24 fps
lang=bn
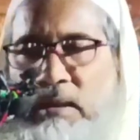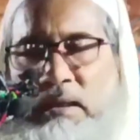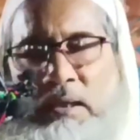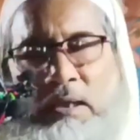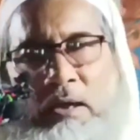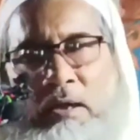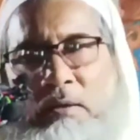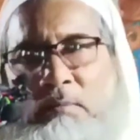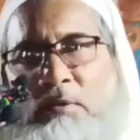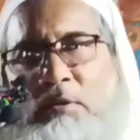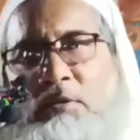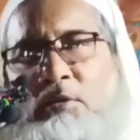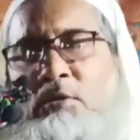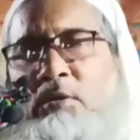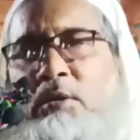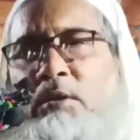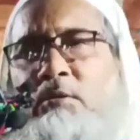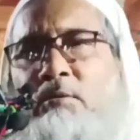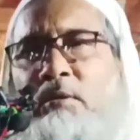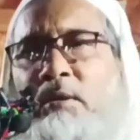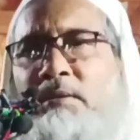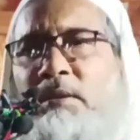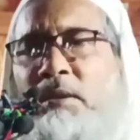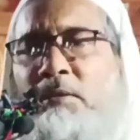তাহলে
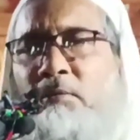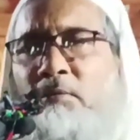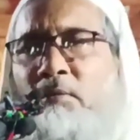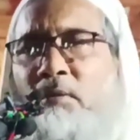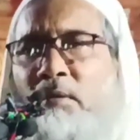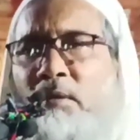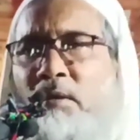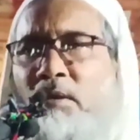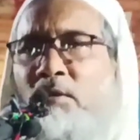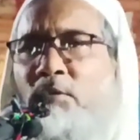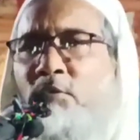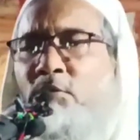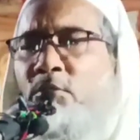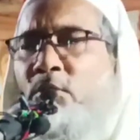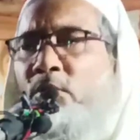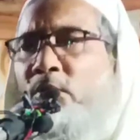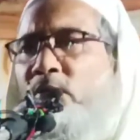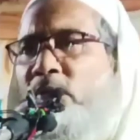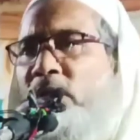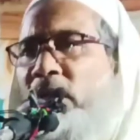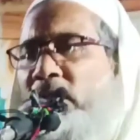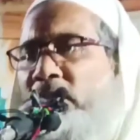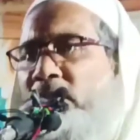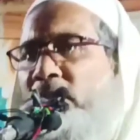অবশ্যই কথাগুলোকে
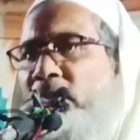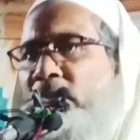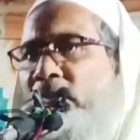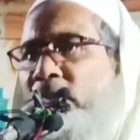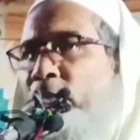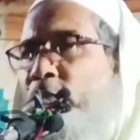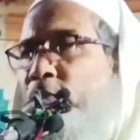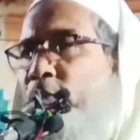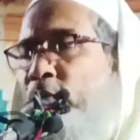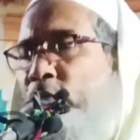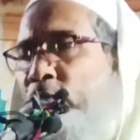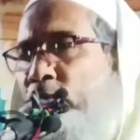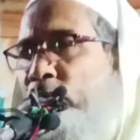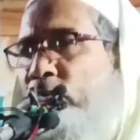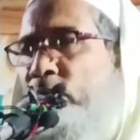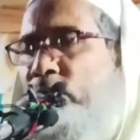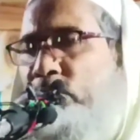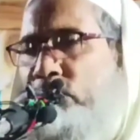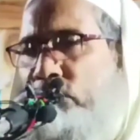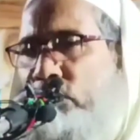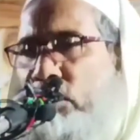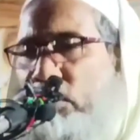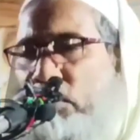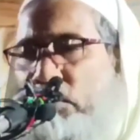শ্রদ্ধার সাথে গ্রহণ
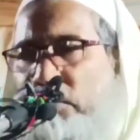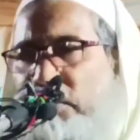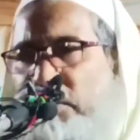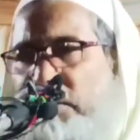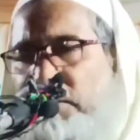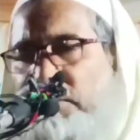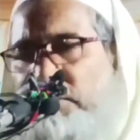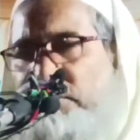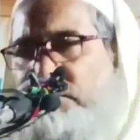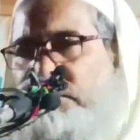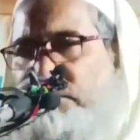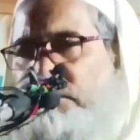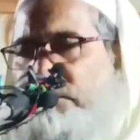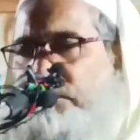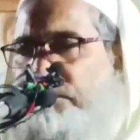করতে হবে